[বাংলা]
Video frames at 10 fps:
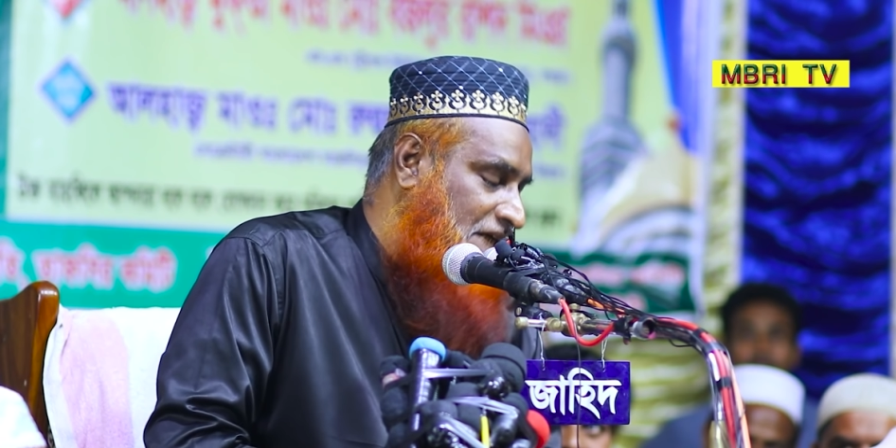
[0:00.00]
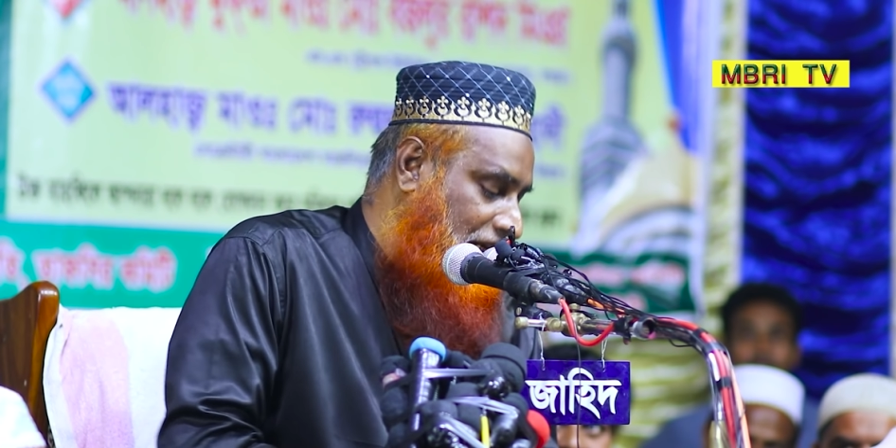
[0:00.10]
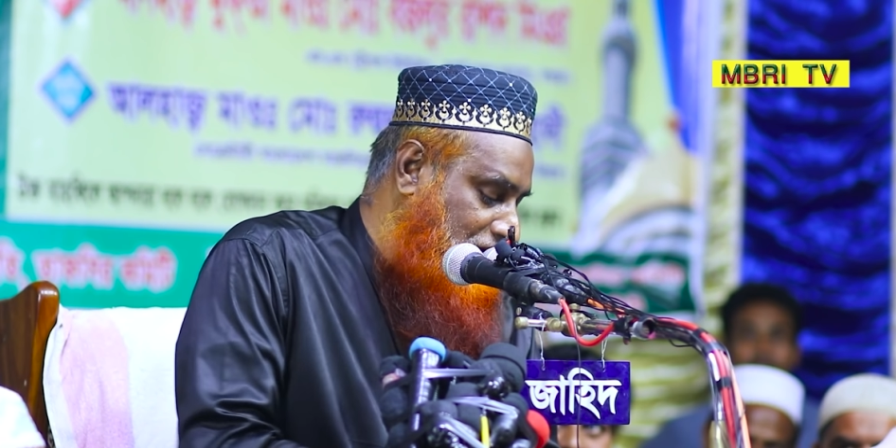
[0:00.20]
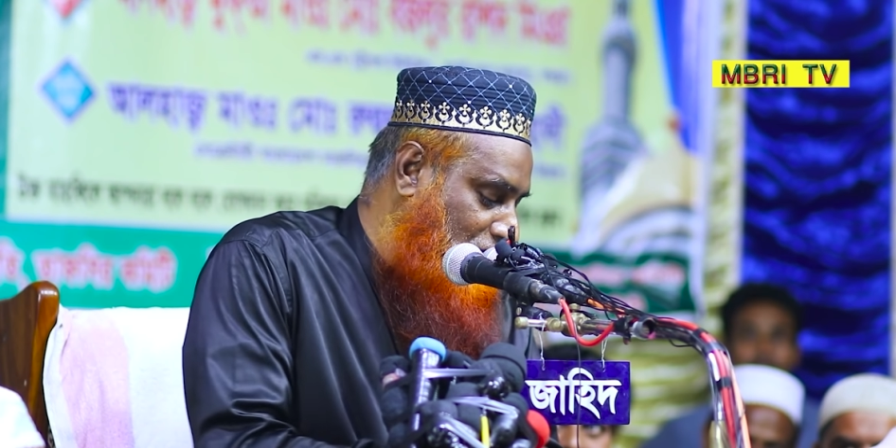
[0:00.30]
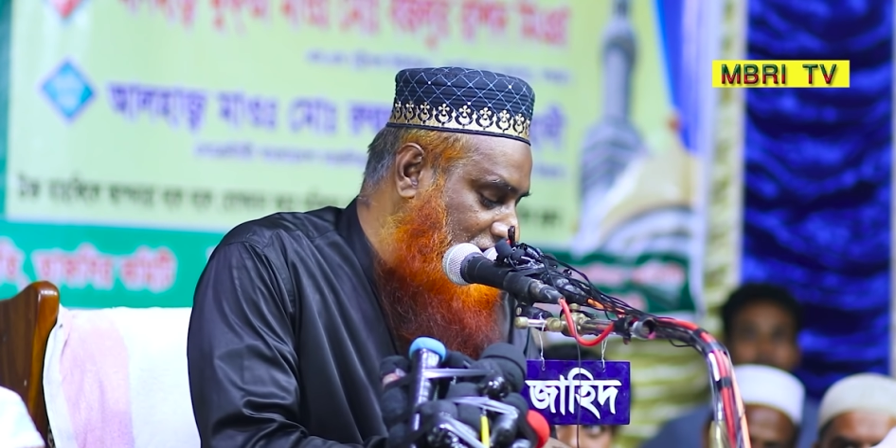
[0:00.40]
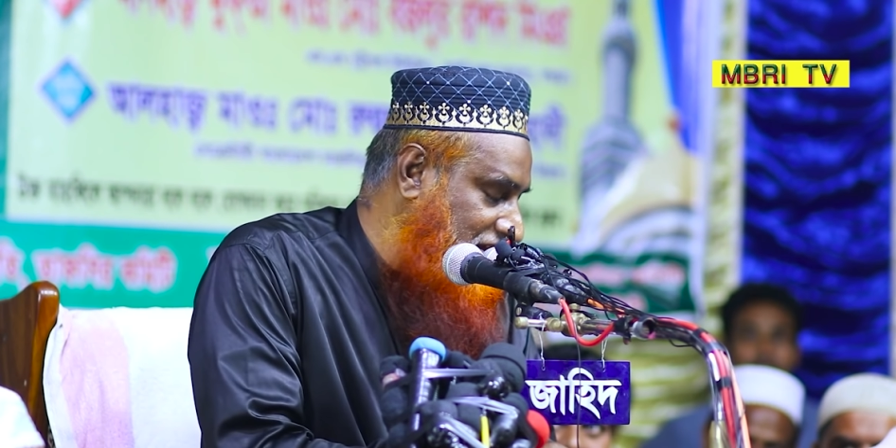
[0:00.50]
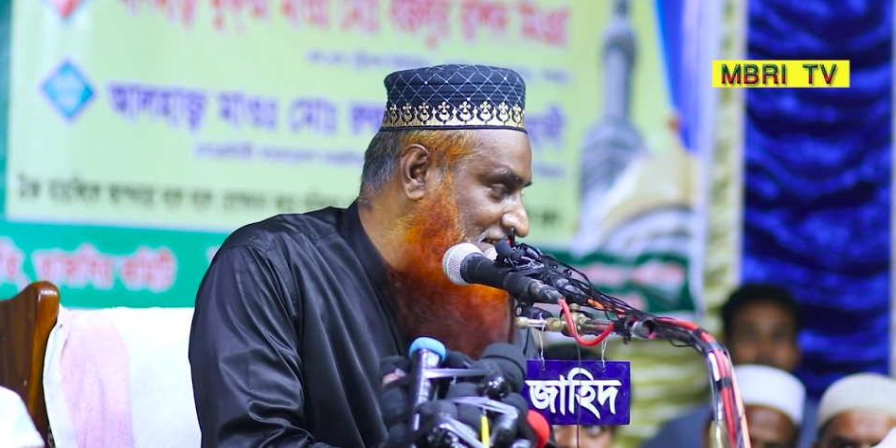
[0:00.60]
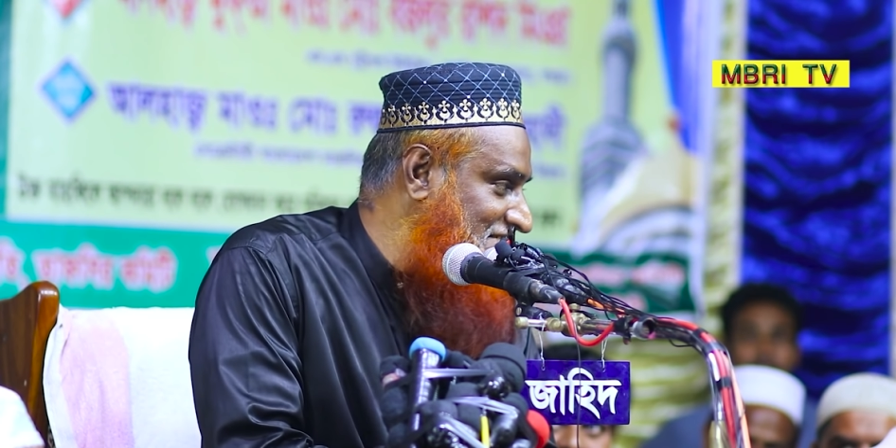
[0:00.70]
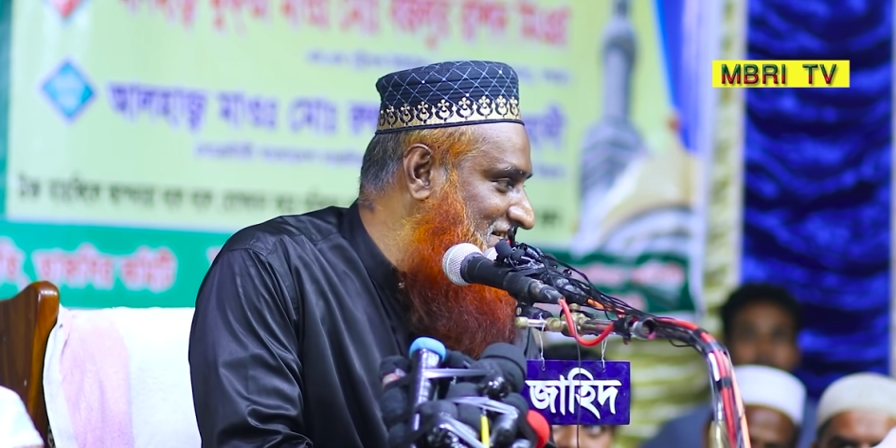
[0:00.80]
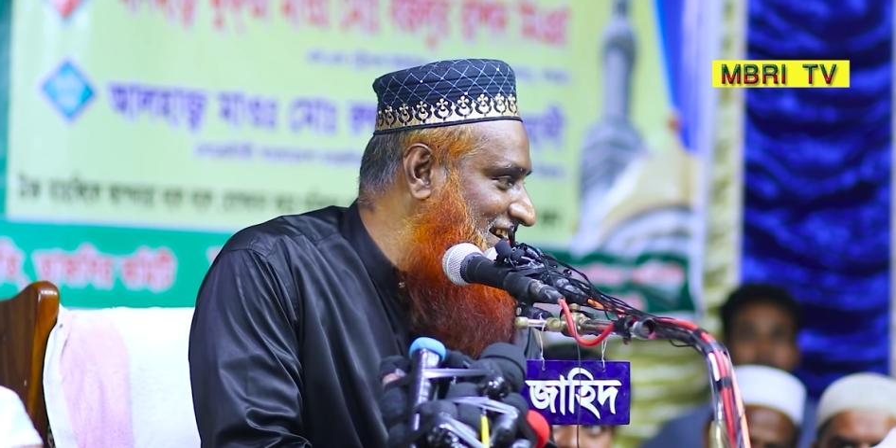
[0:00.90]
খালি ঘড়ি
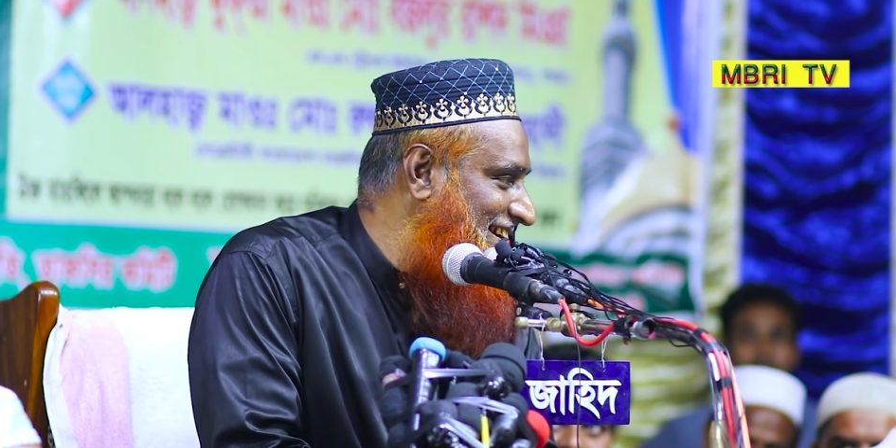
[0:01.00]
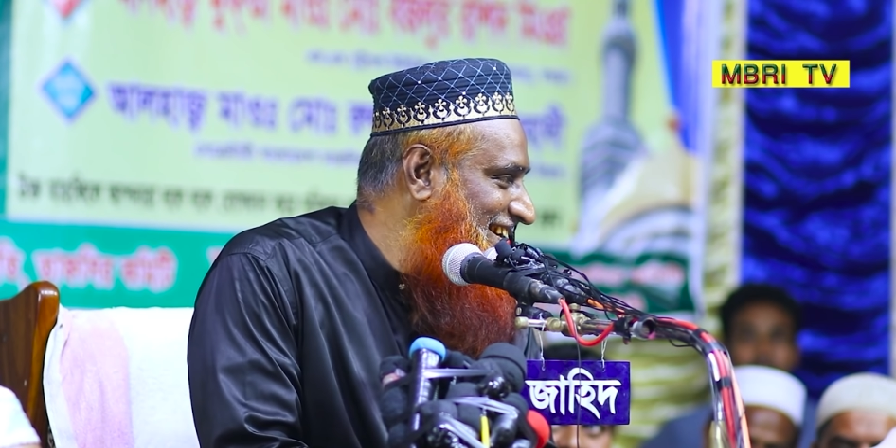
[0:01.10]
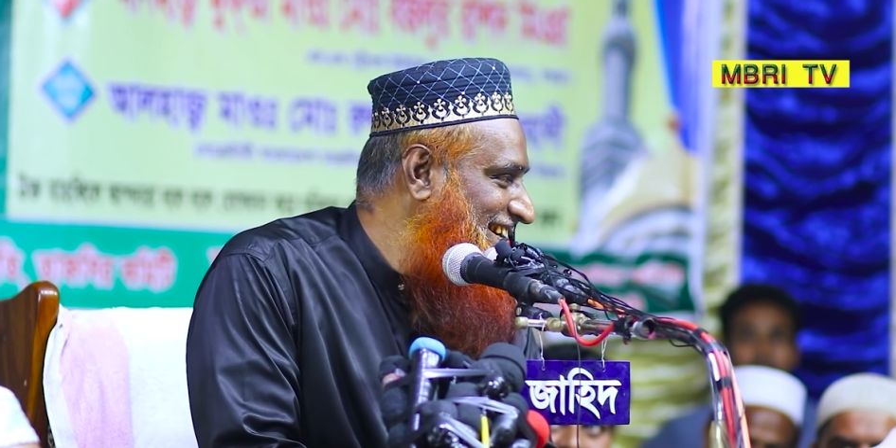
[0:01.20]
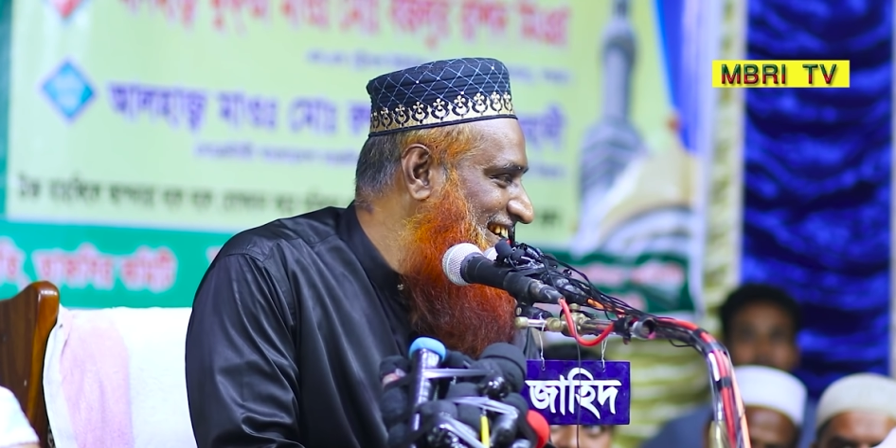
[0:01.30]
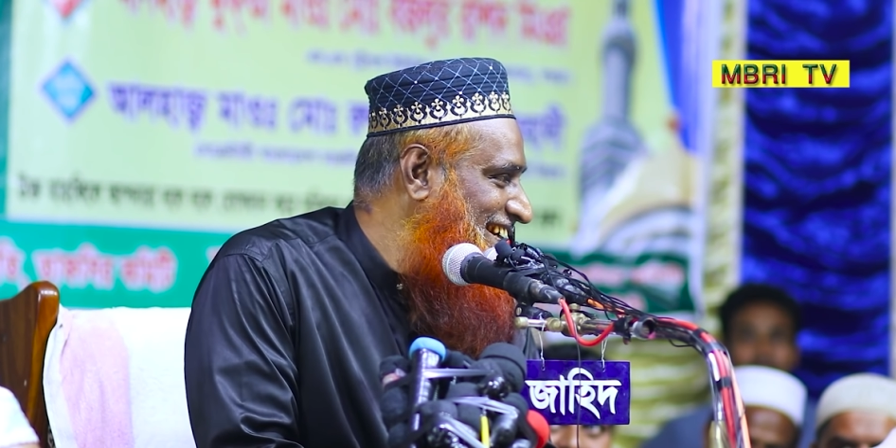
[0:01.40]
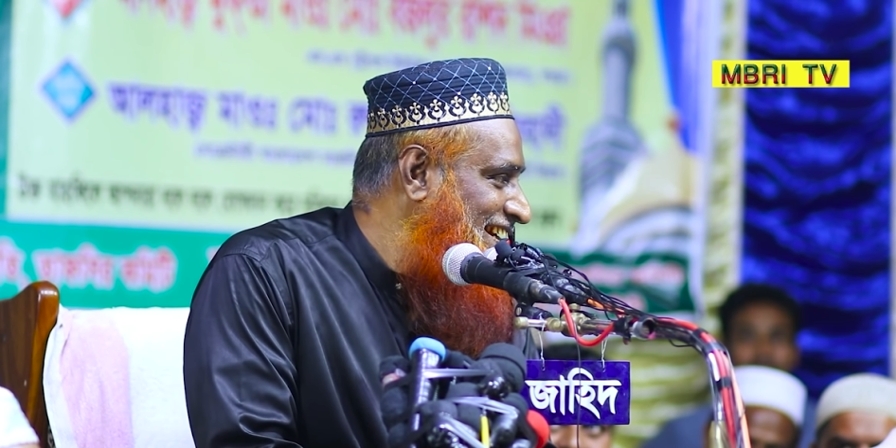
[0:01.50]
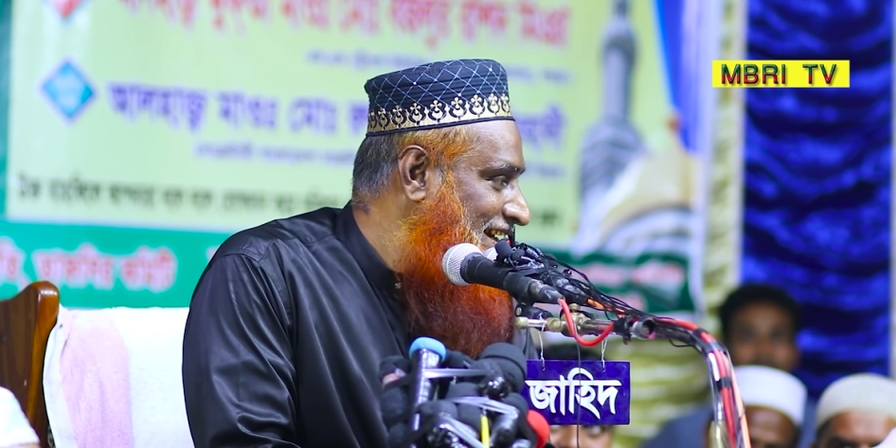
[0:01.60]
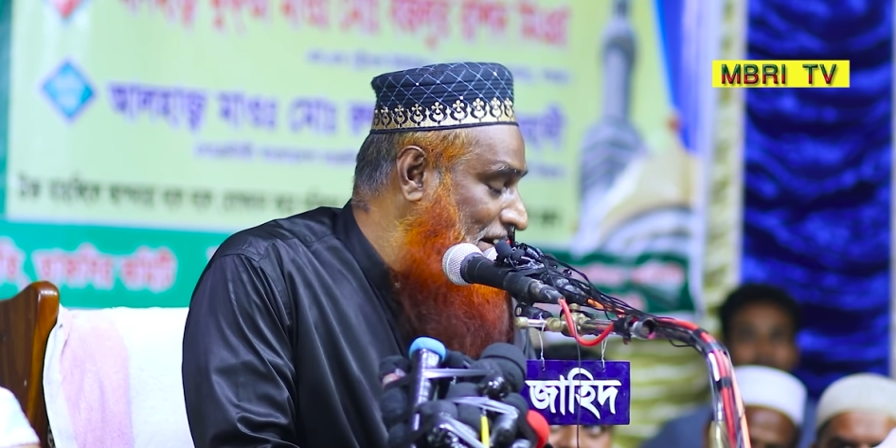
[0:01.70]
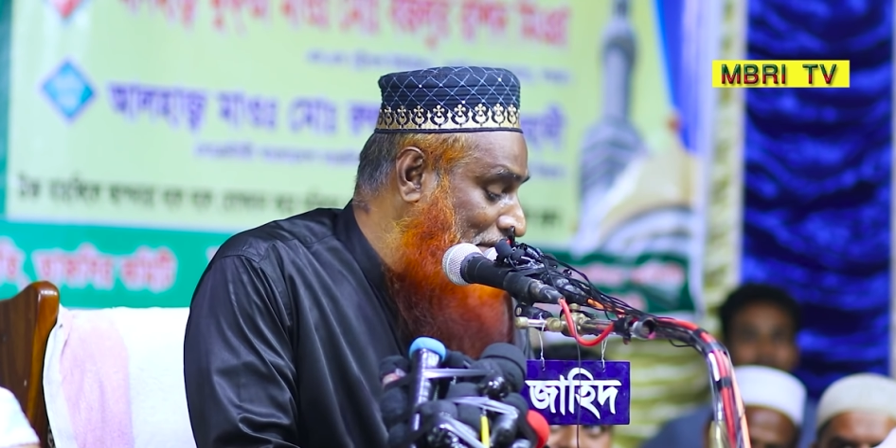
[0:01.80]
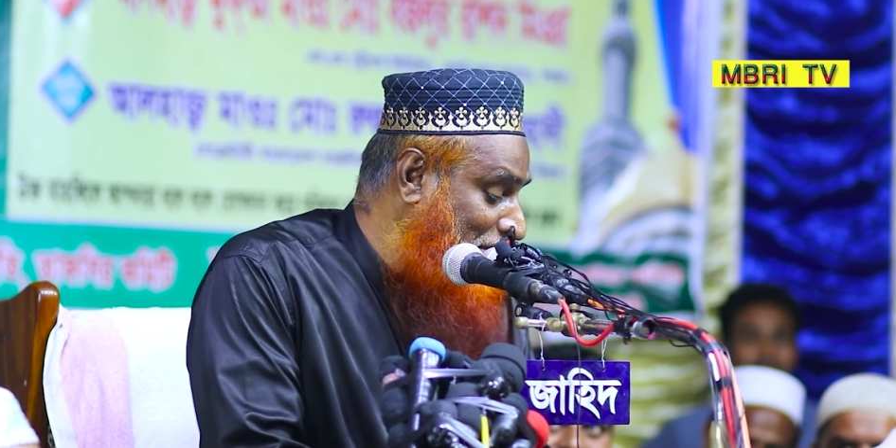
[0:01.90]
দেখতেছে
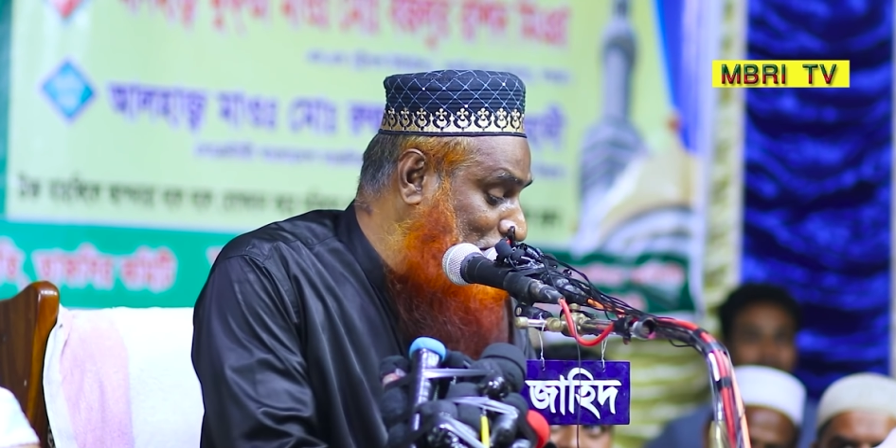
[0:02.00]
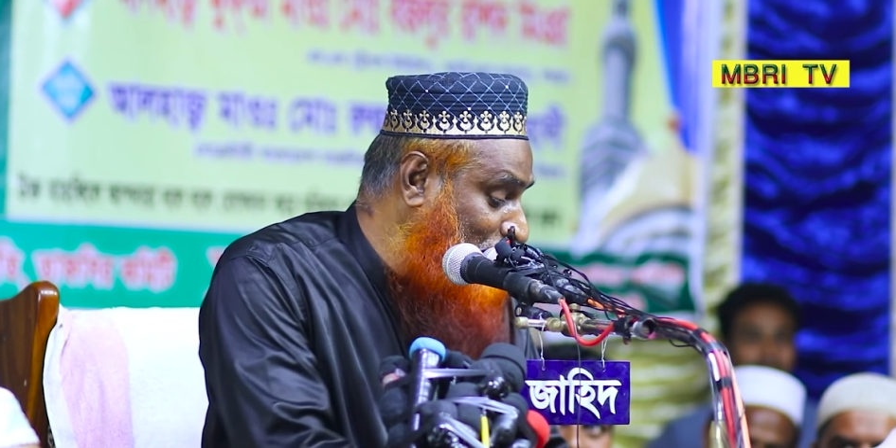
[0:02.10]
কে বাবা